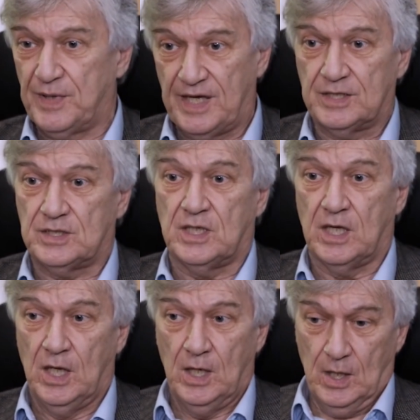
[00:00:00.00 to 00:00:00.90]

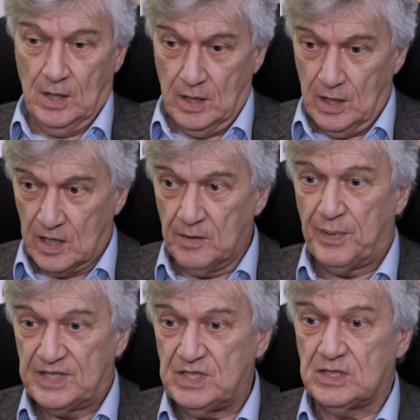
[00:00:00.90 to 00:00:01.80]
поэты, э,
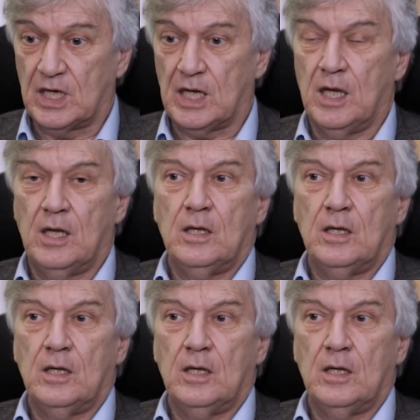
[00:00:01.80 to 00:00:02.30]
композиторы.